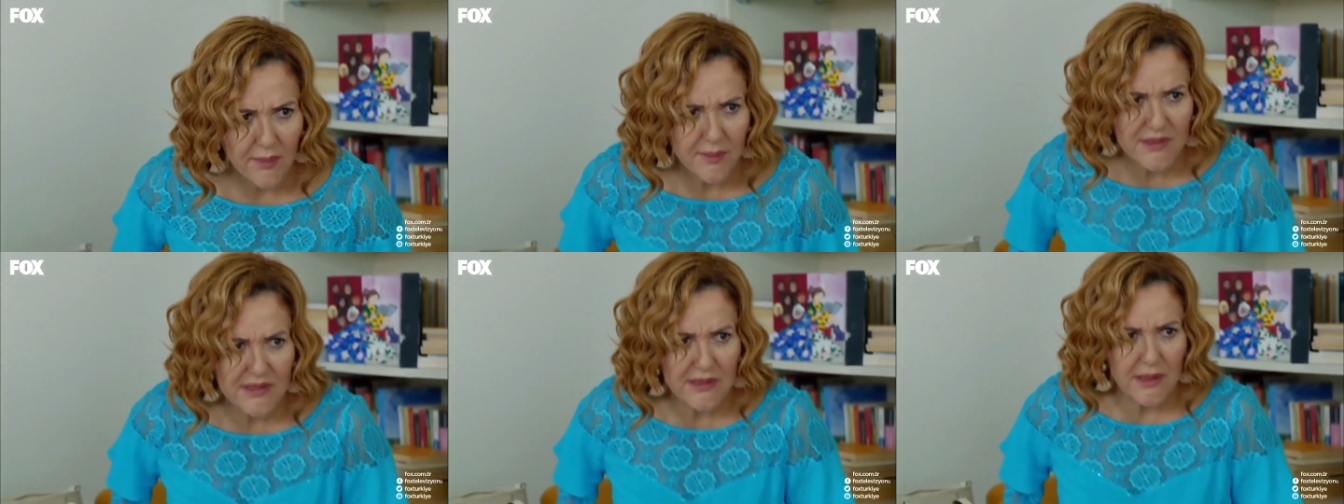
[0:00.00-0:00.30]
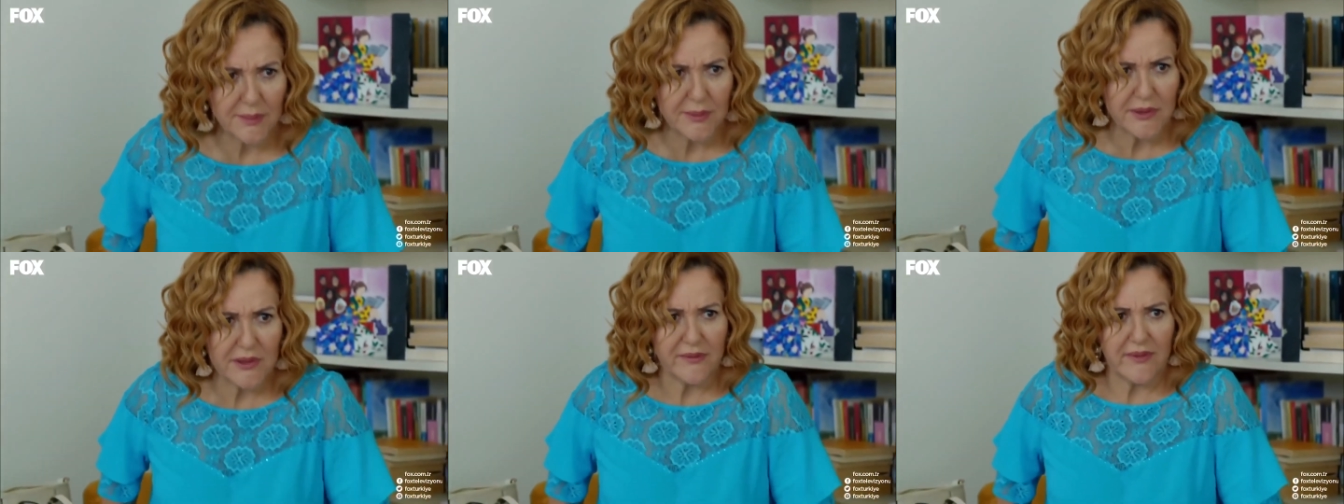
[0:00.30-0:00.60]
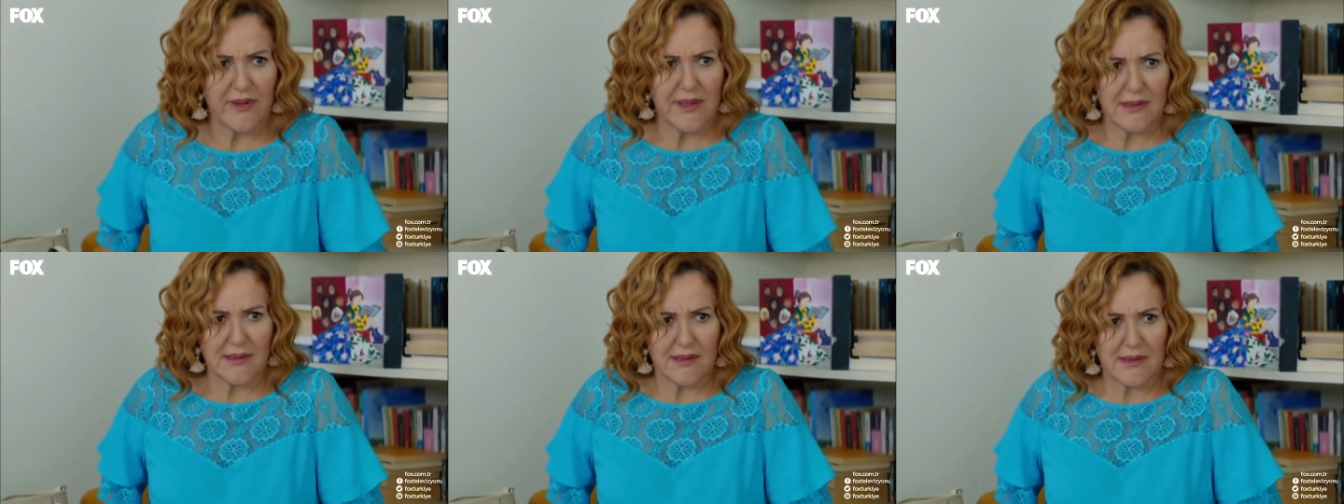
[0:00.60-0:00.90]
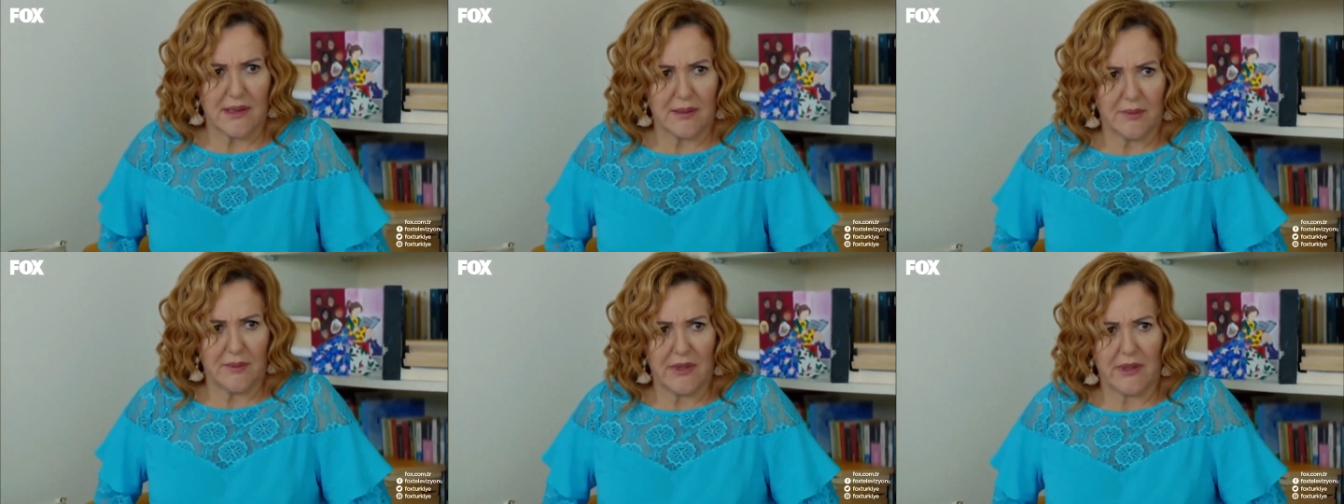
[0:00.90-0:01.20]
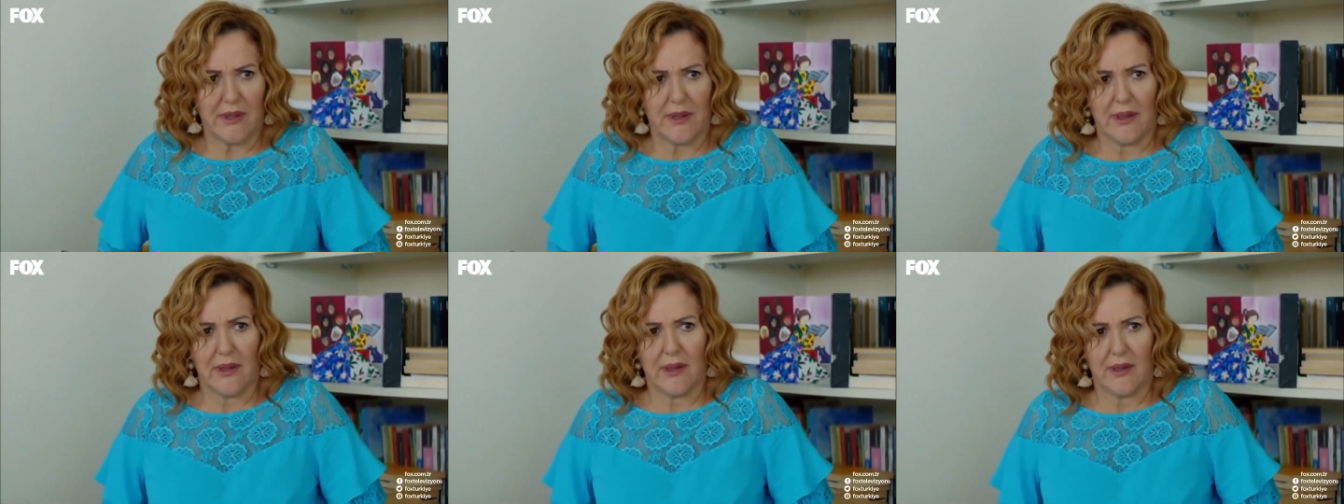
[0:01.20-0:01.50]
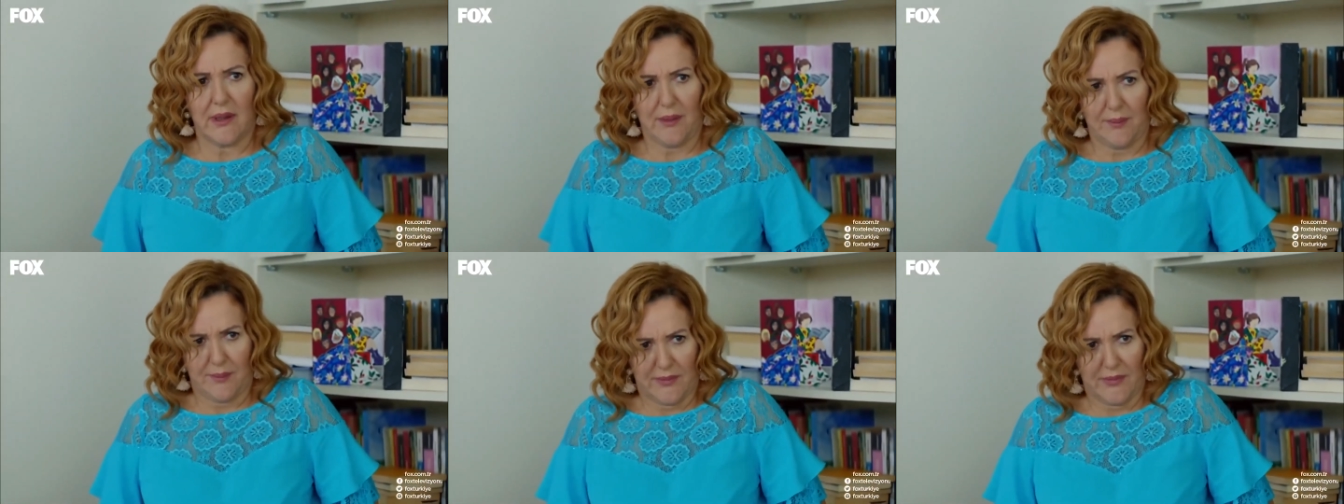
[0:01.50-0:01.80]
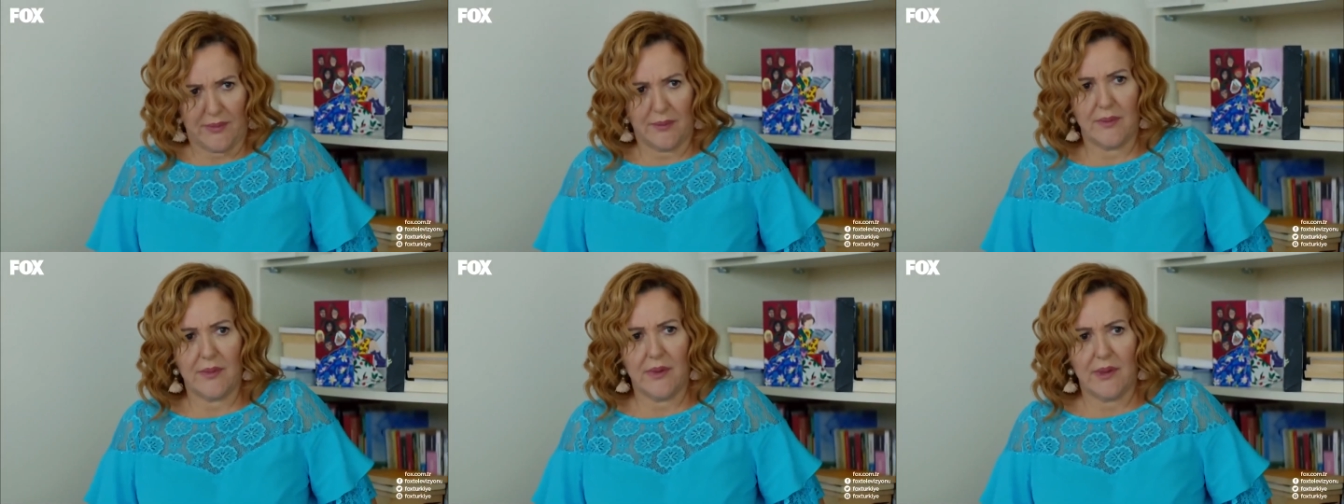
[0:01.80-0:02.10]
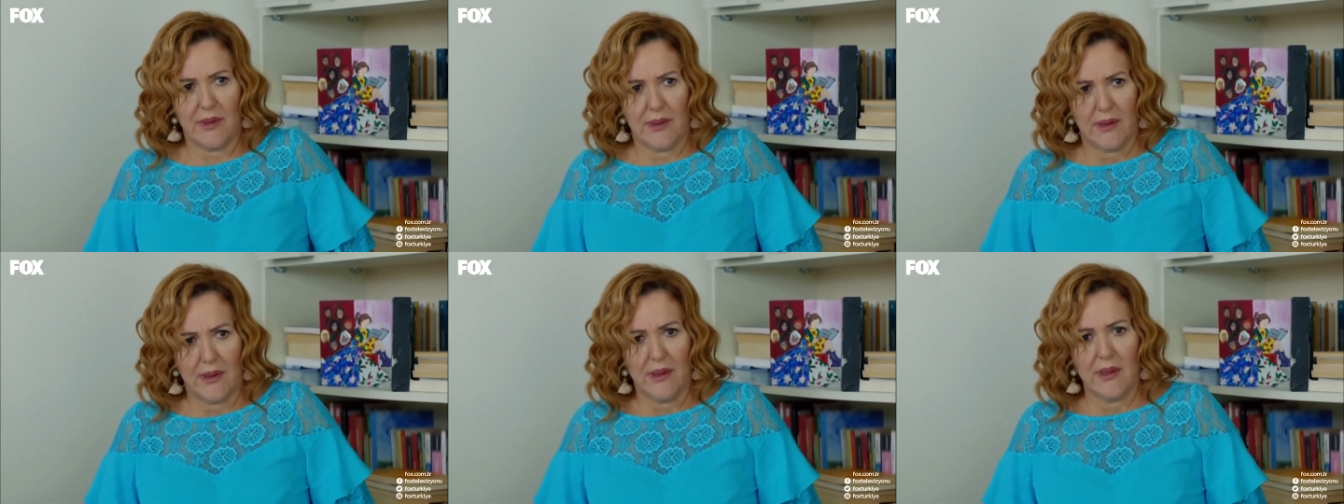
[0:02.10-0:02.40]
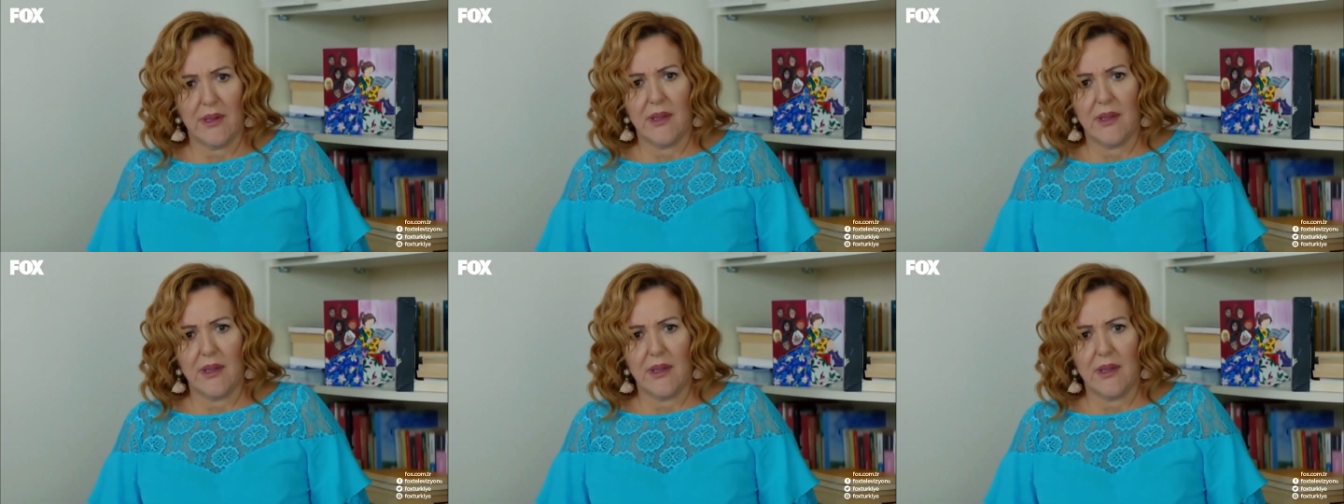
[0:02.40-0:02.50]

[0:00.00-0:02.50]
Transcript: Lan sabır versen bana yarabbim.